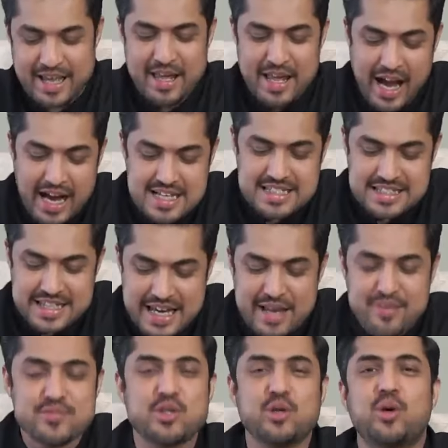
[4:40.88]
है अच्छा
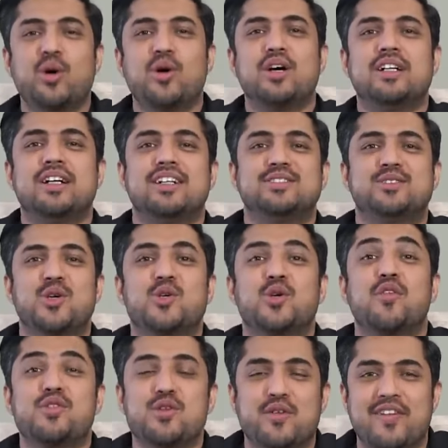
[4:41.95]
ये जो जो
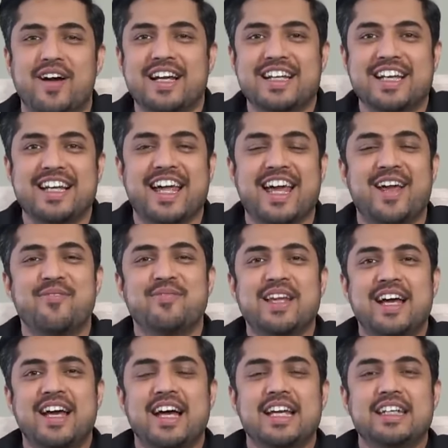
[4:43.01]
शुभ शुभ अंकल हैं
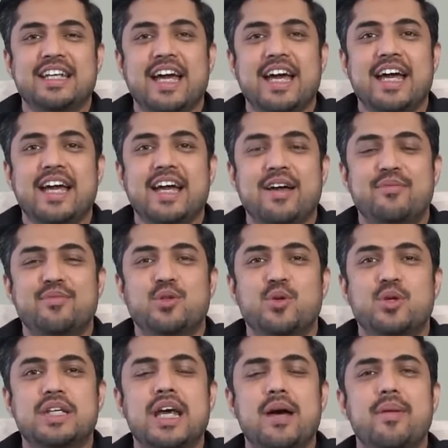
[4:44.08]
ये
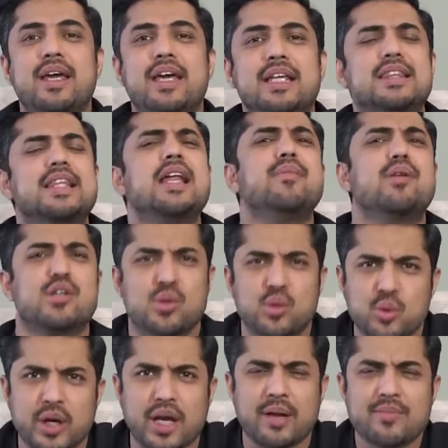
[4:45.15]
तुर्किया में कितने
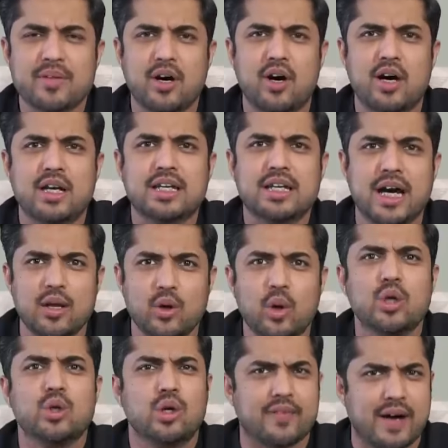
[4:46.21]
मशहूर हैं और क्या
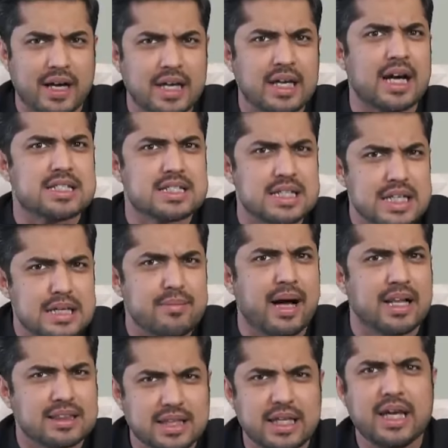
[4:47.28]
लोग इनको वाकई असली
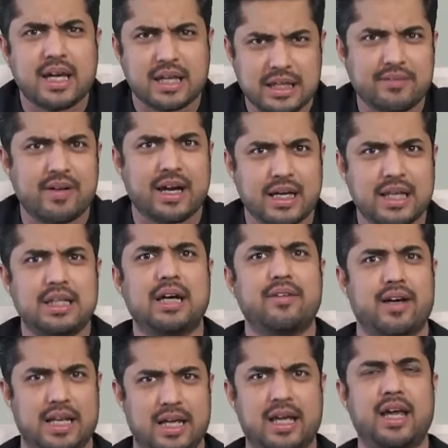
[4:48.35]
मानते हैं कि ये वाकई अल्लाह
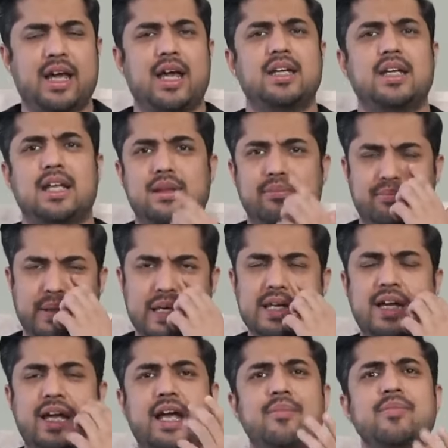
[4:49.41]
वाले हैं या
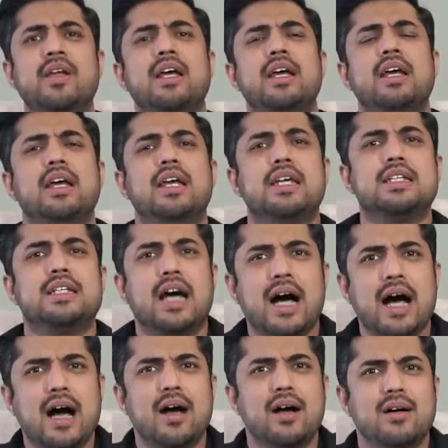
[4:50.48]
पीर हैं या
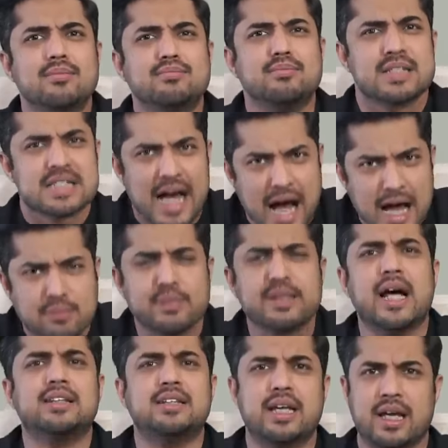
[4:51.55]
मजाक
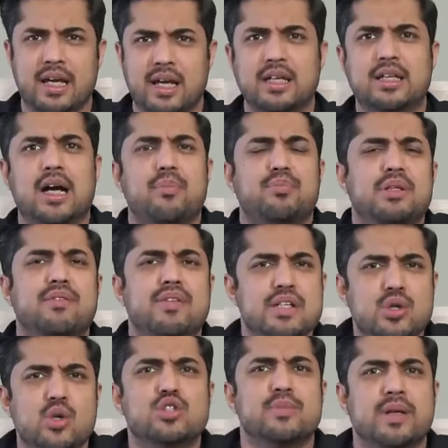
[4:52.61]
बनाते हैं इनका अपनी
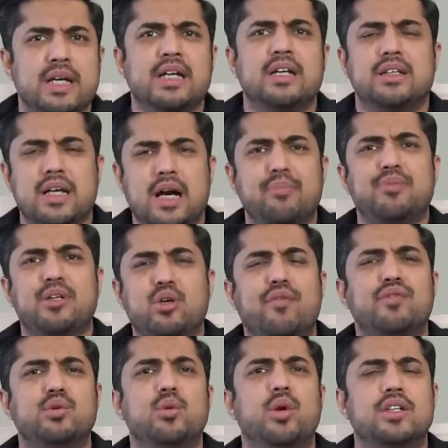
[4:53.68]
वीडियोस में या अपनी
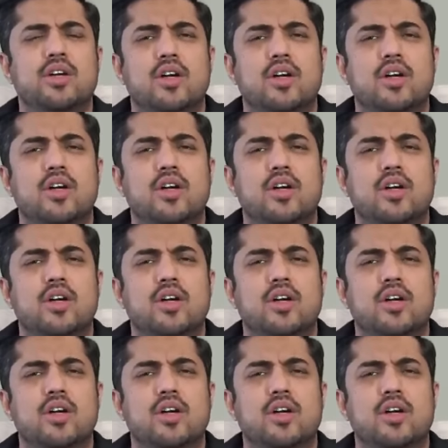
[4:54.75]
गुफ्तु के